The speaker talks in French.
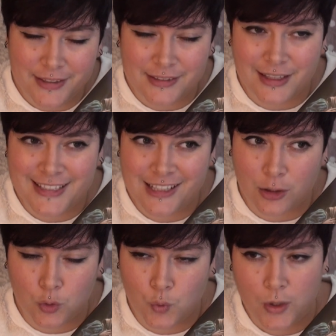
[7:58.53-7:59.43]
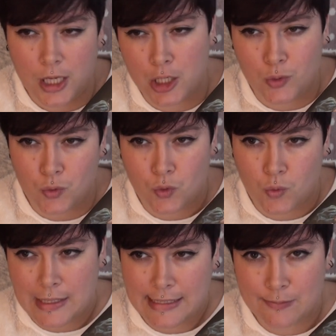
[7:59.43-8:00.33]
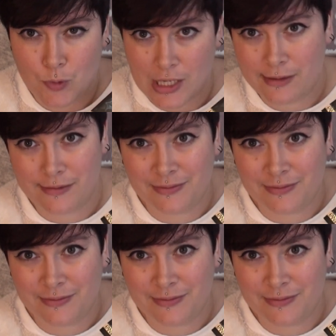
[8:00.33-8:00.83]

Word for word: c'est-à-dire tous les 3-4 mois,